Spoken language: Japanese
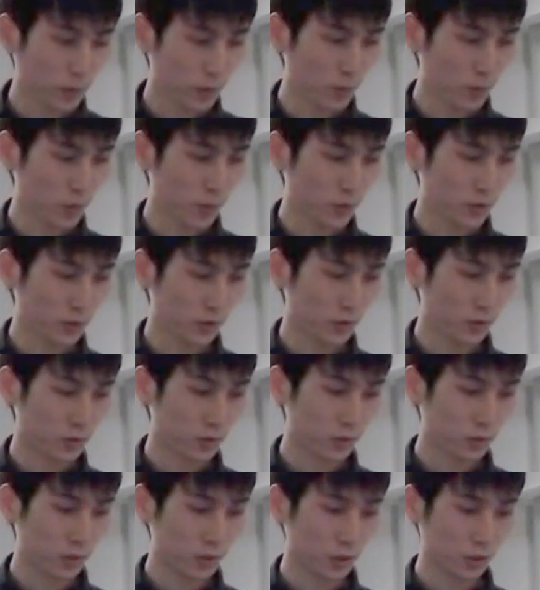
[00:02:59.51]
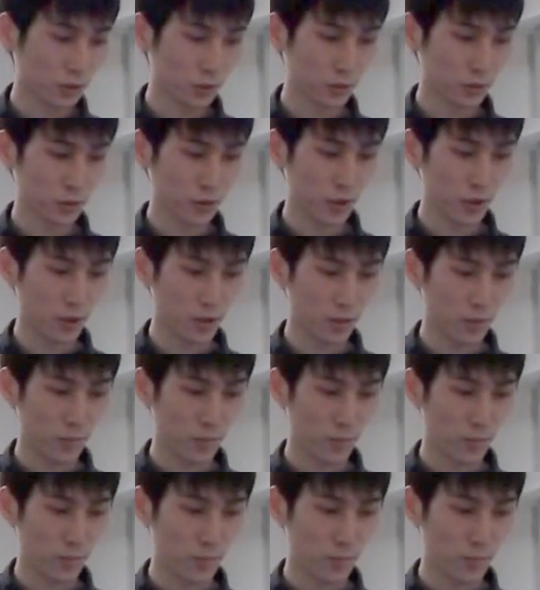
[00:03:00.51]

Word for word: ずコーパスのテキストとして、